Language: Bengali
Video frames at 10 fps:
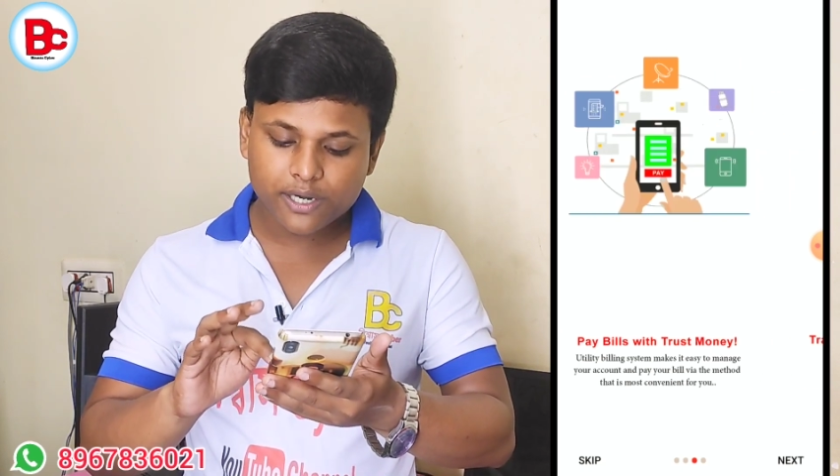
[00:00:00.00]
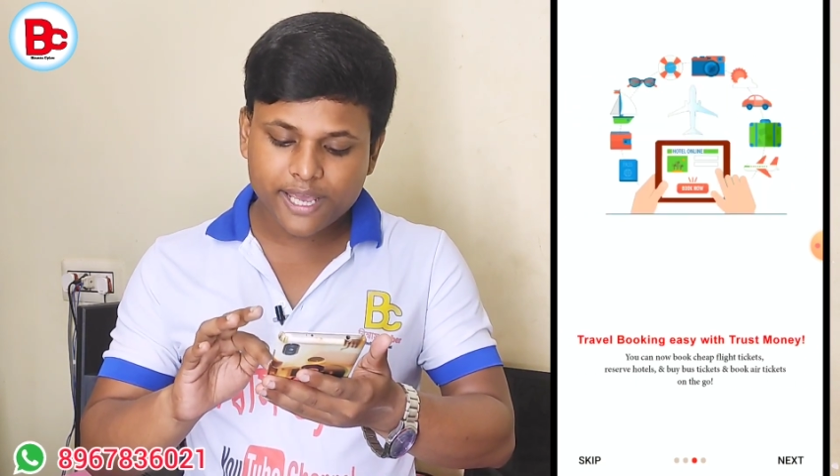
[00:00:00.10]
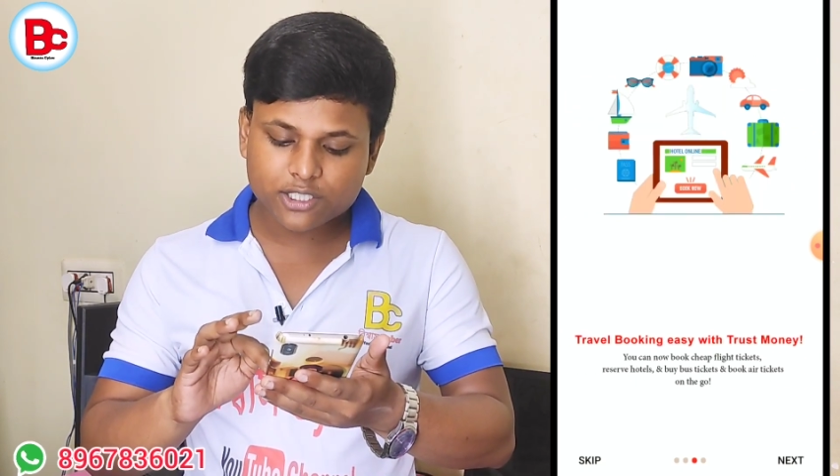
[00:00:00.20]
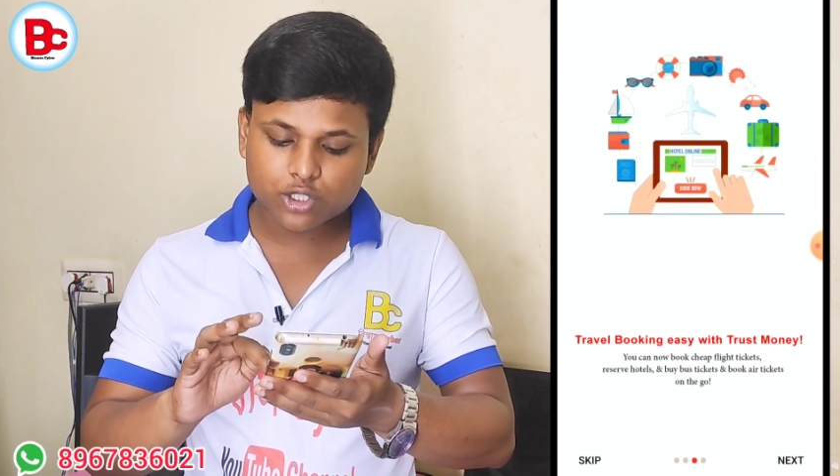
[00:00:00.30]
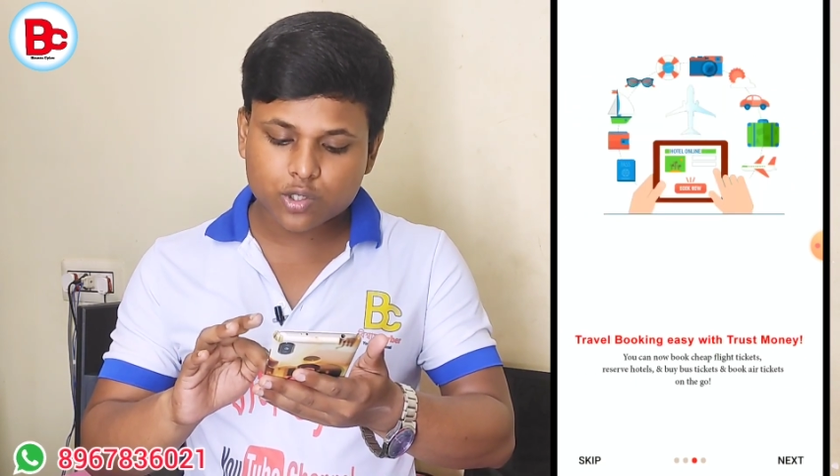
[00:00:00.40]

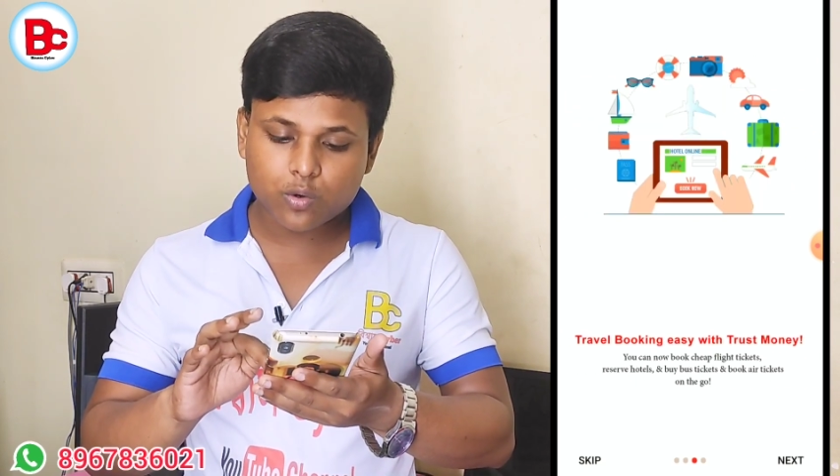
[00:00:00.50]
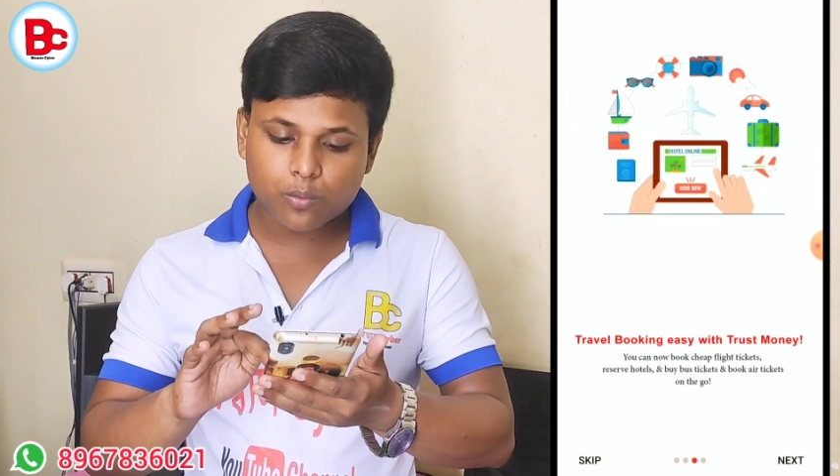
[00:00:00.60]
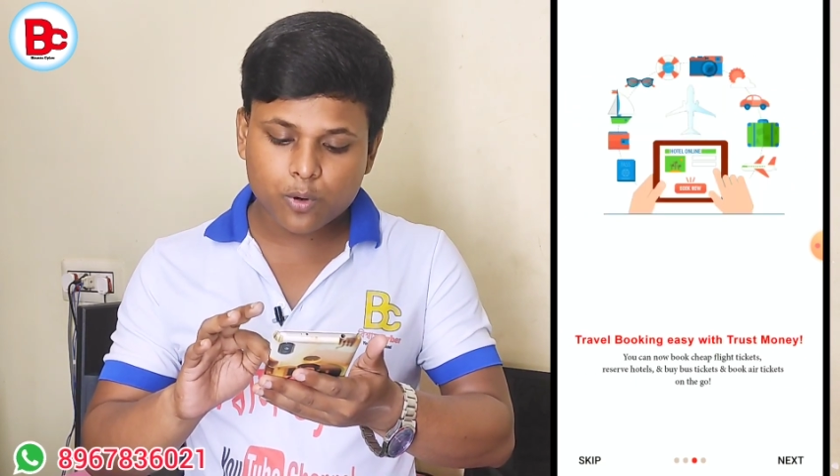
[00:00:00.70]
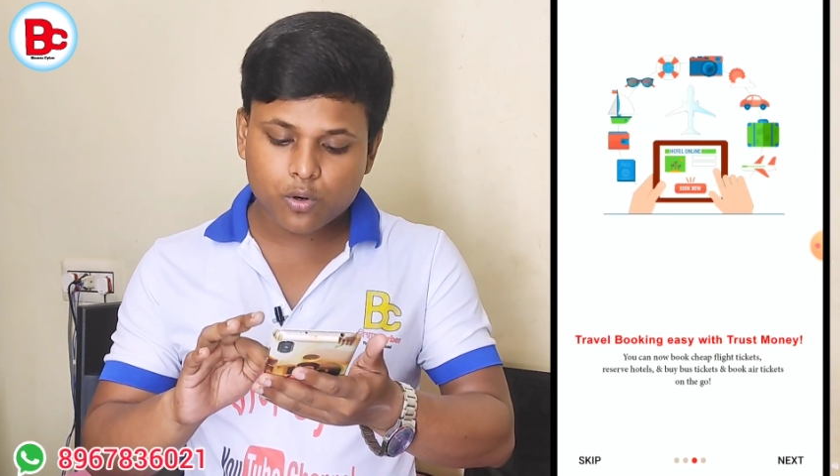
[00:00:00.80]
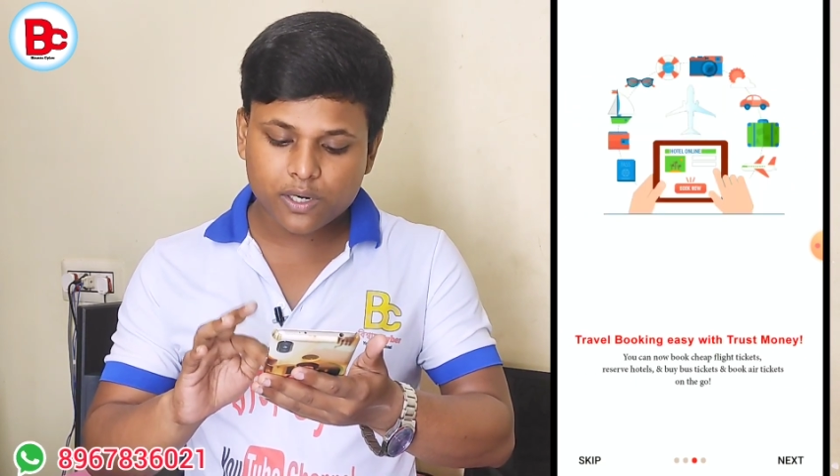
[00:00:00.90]
নেক্সট
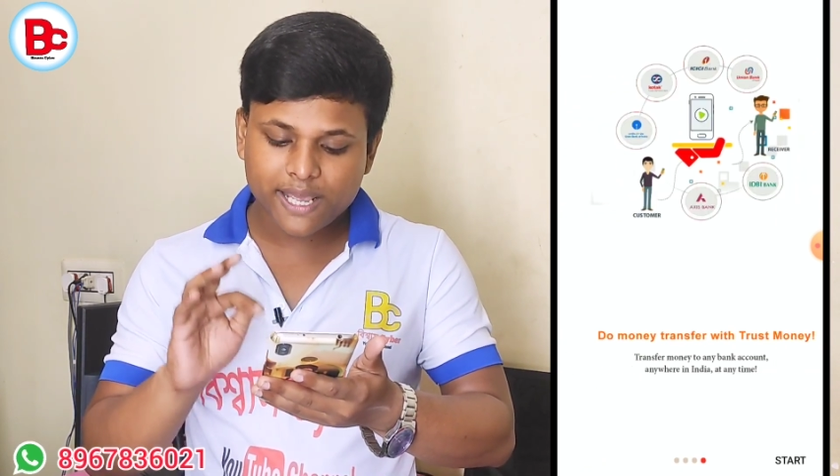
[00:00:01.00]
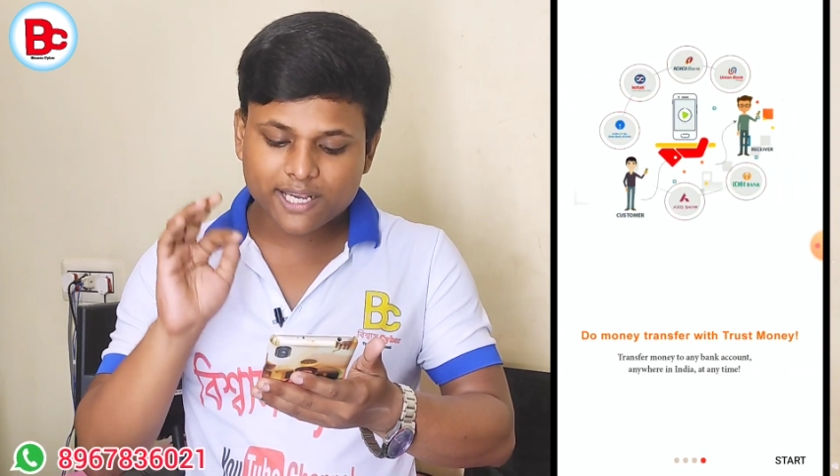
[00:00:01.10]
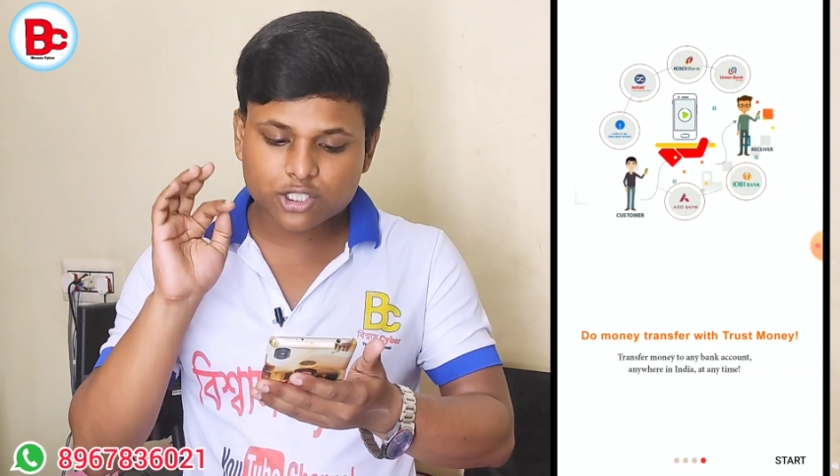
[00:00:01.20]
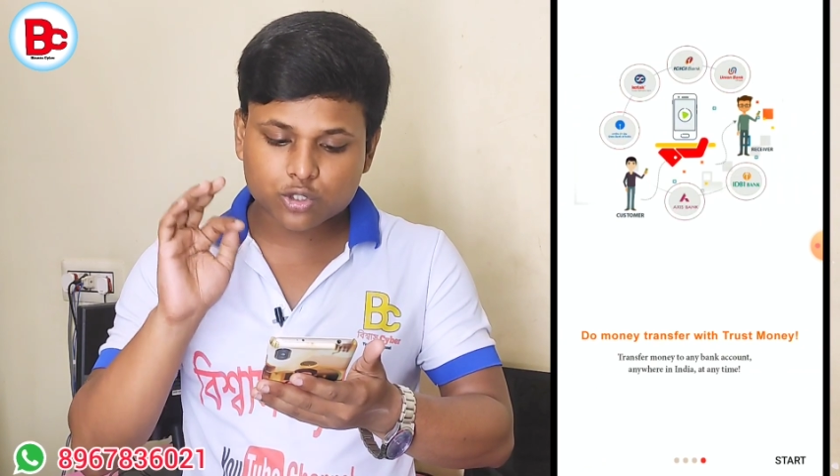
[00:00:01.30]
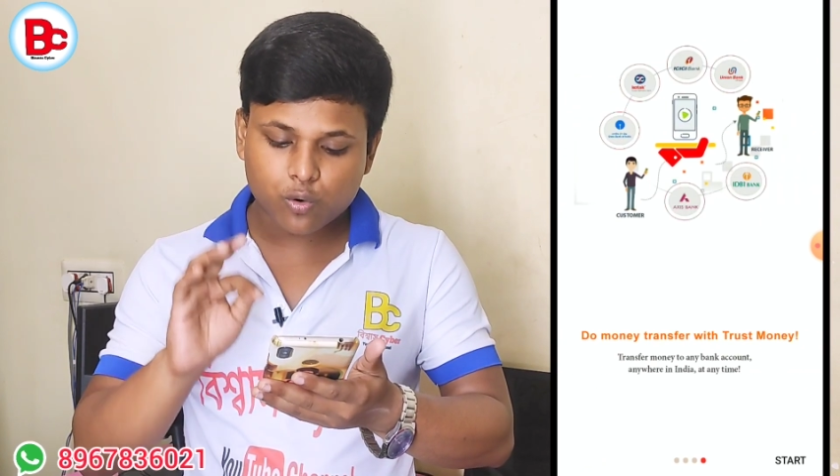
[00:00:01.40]
করব
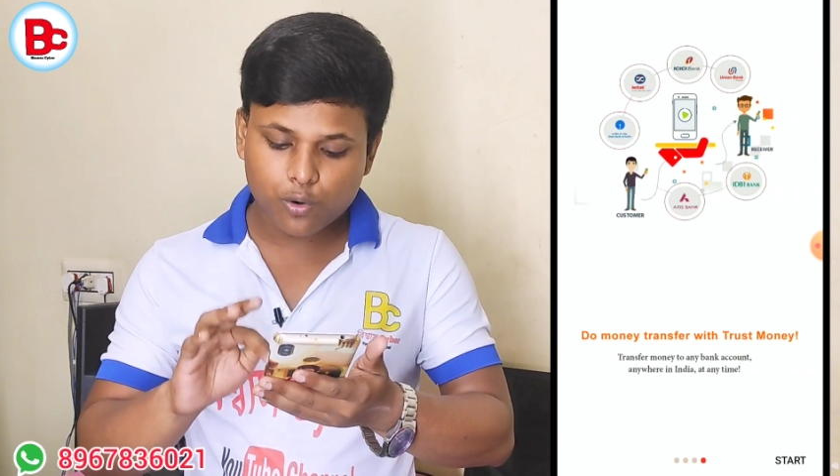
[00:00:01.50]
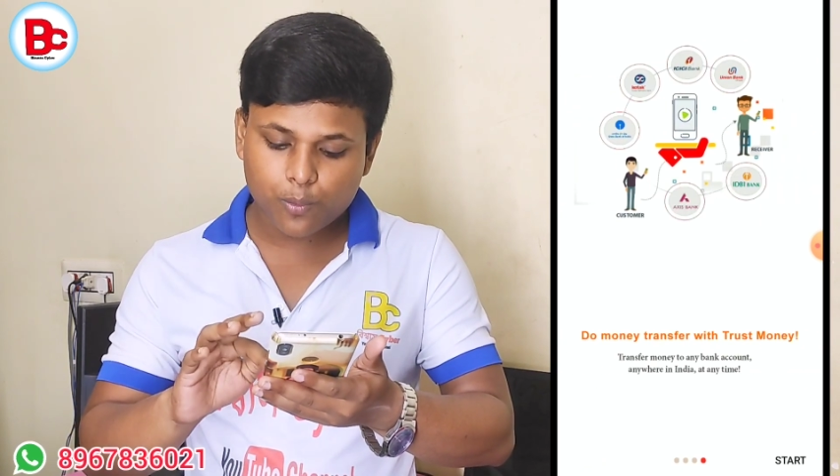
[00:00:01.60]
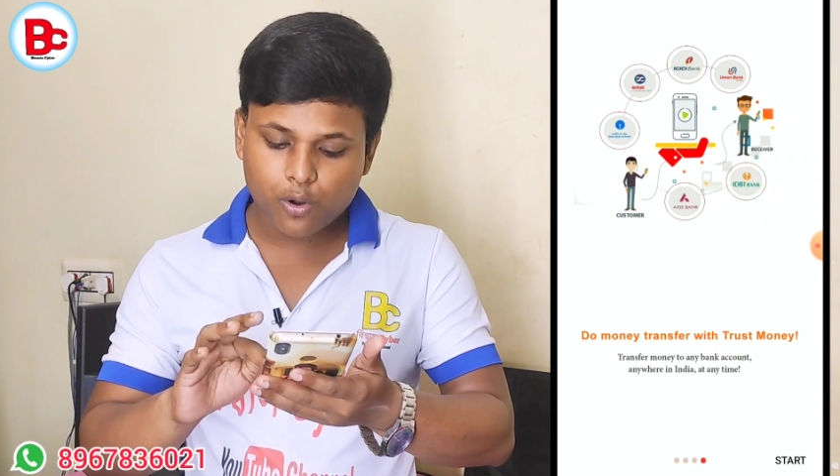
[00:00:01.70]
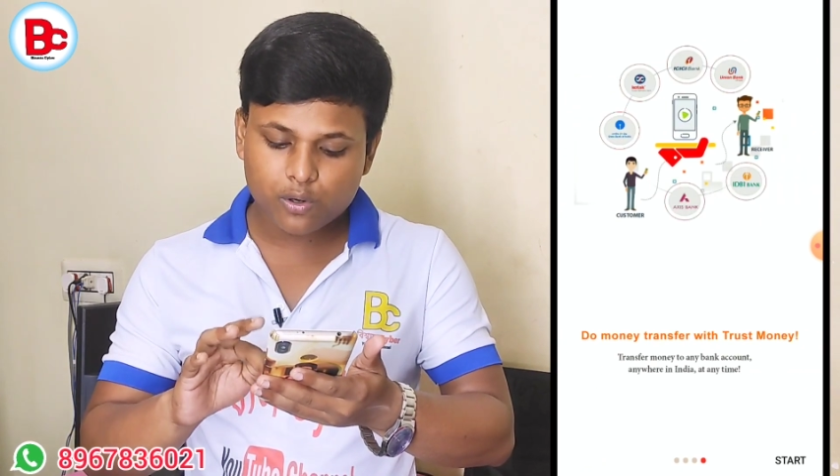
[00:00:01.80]
নেক্সট করব